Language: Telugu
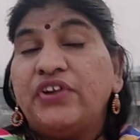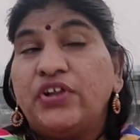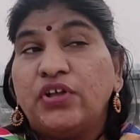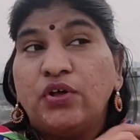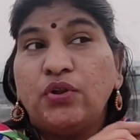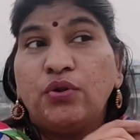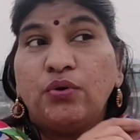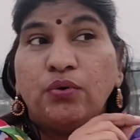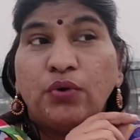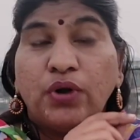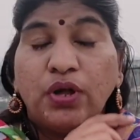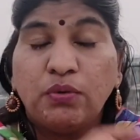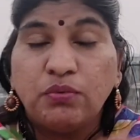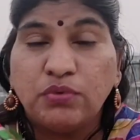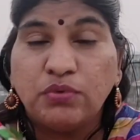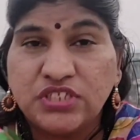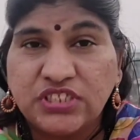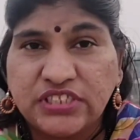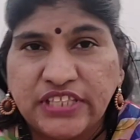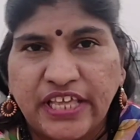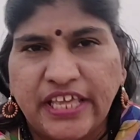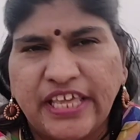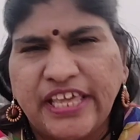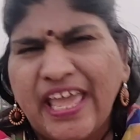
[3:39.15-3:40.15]
వీడియోలు కూడా
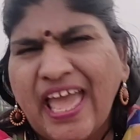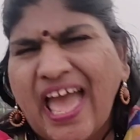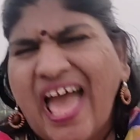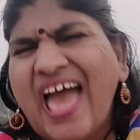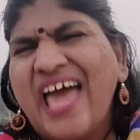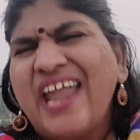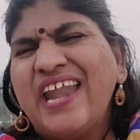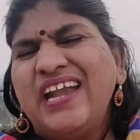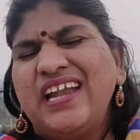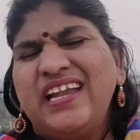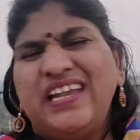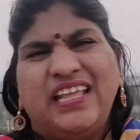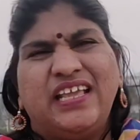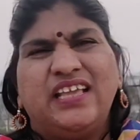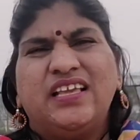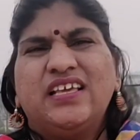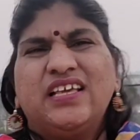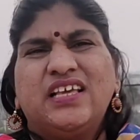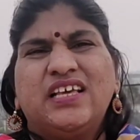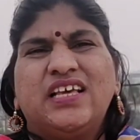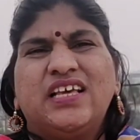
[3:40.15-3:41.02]
వస్తాయి గ్యారంటీ